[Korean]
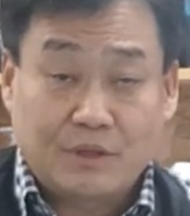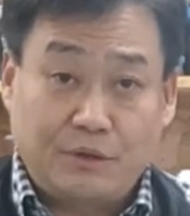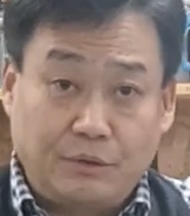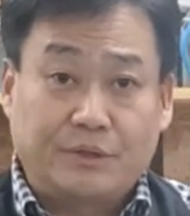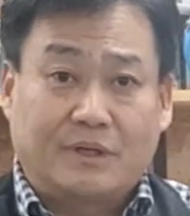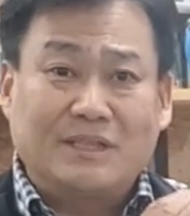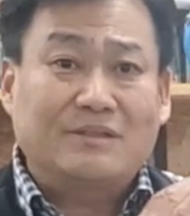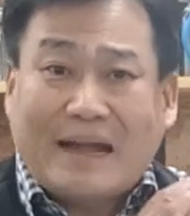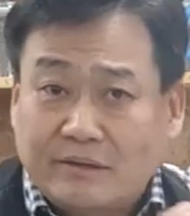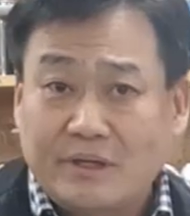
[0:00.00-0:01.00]
그래도 어때요 그
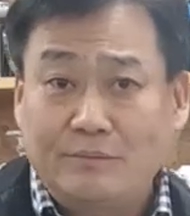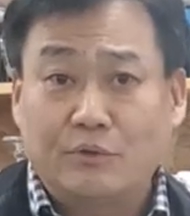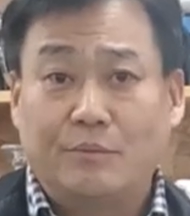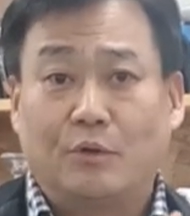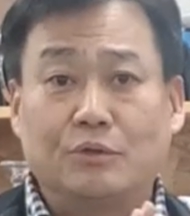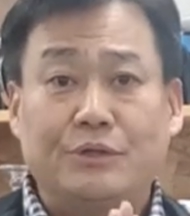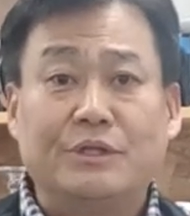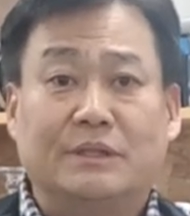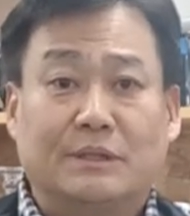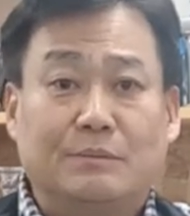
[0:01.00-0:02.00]
따뜻함으로 먹을 수
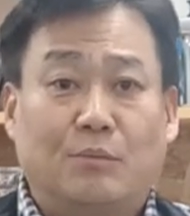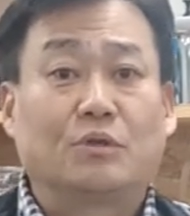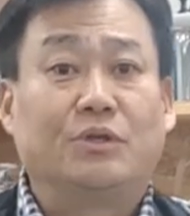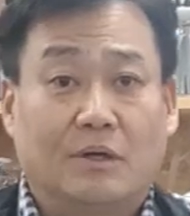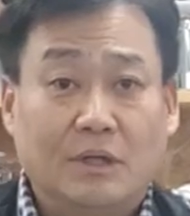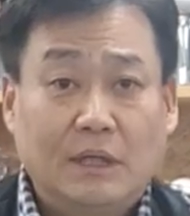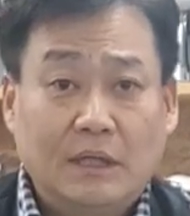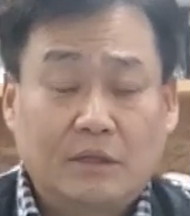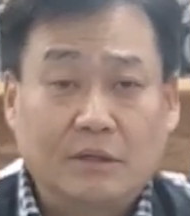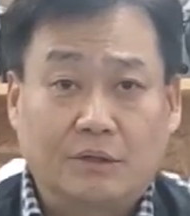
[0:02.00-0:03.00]
있는 목적
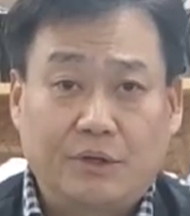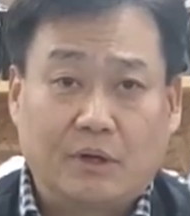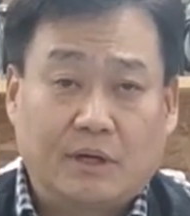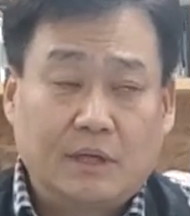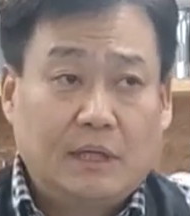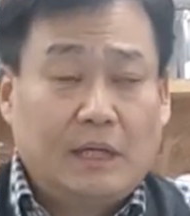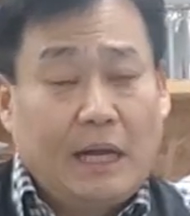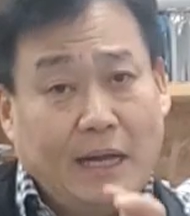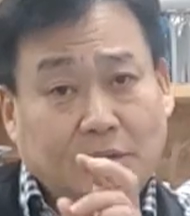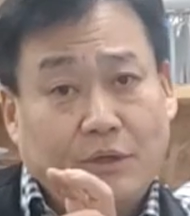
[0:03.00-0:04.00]
그러니까 어때요
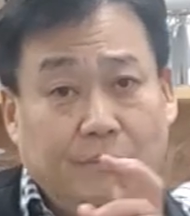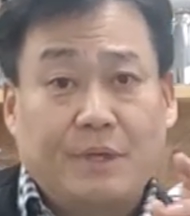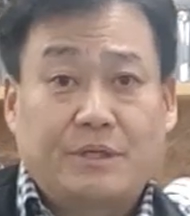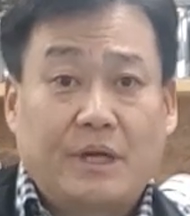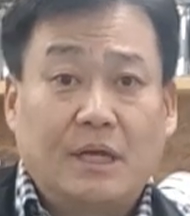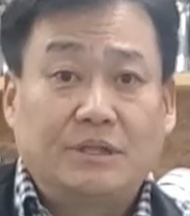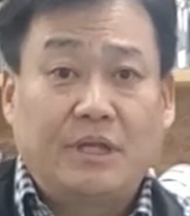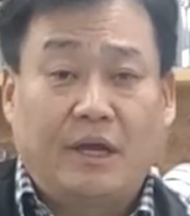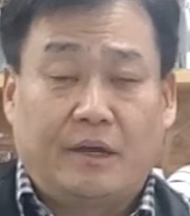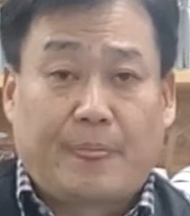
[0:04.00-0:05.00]
항상 여러분께서 생각하실
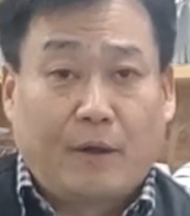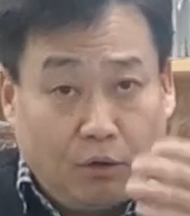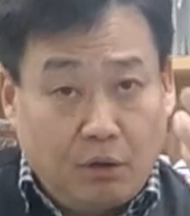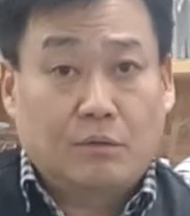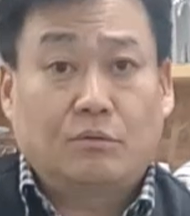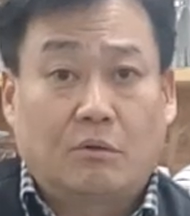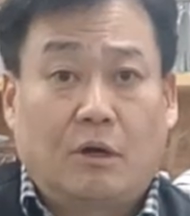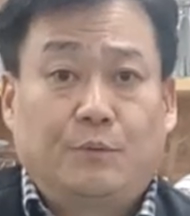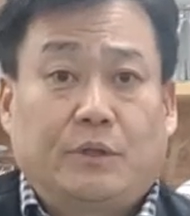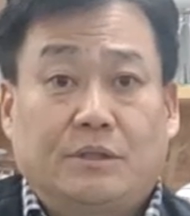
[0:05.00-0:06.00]
때어또
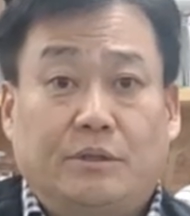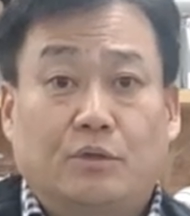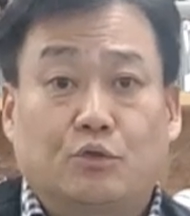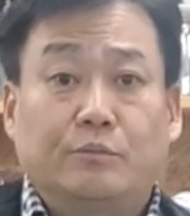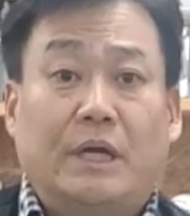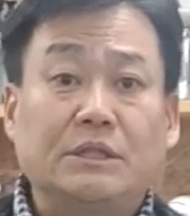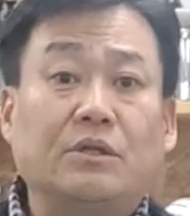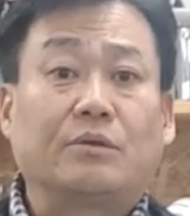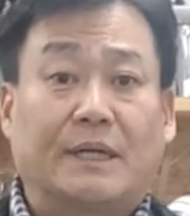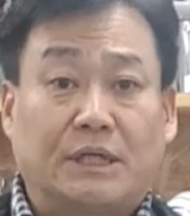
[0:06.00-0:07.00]
커피숍 갔을 때도 주문하실
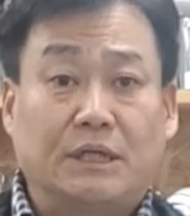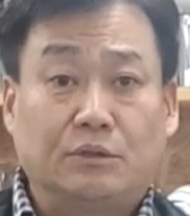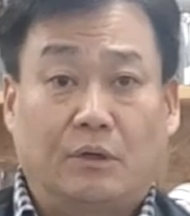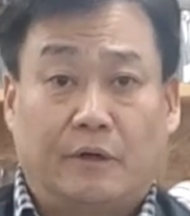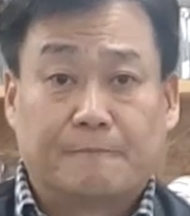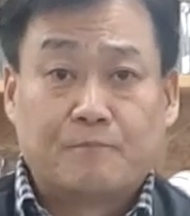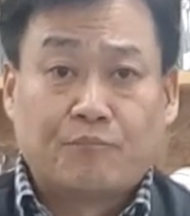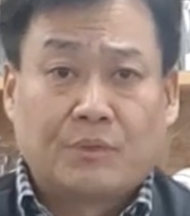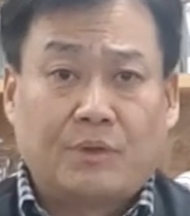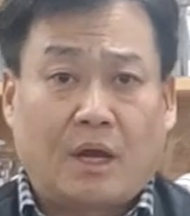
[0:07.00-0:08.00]
때도 마찬가지고
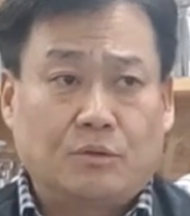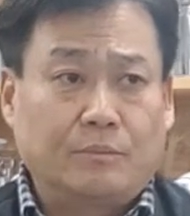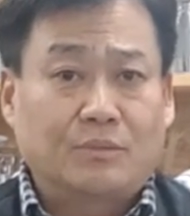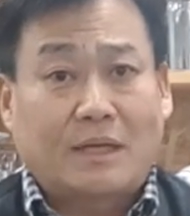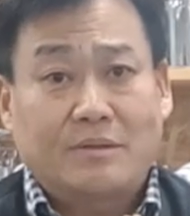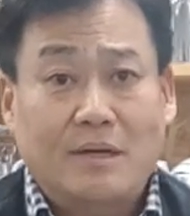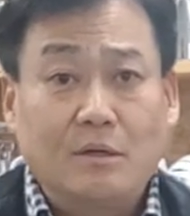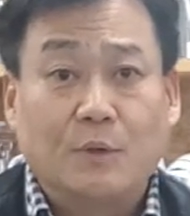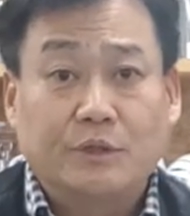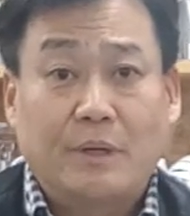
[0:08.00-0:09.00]
내가 좀 따뜻한 걸
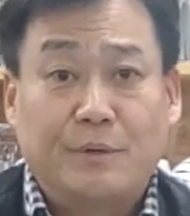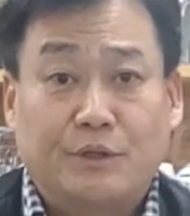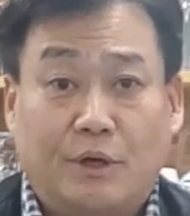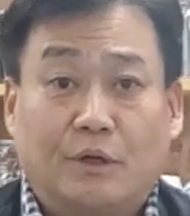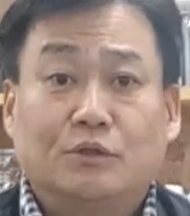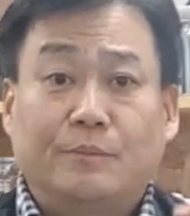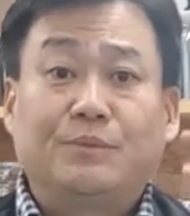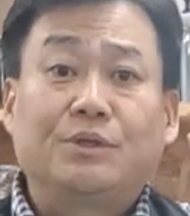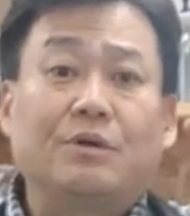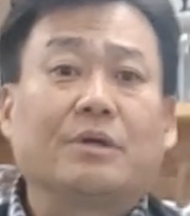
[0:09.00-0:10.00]
먹고 싶다면 어때요 좀
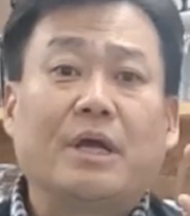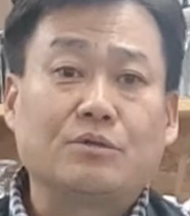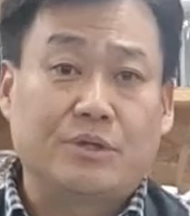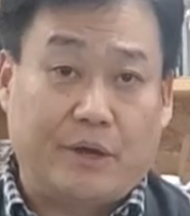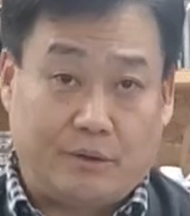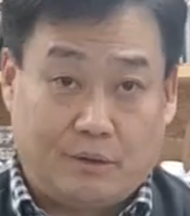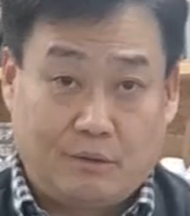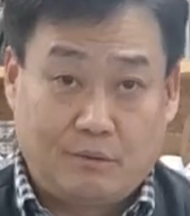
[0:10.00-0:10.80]
뜨겁게 주세요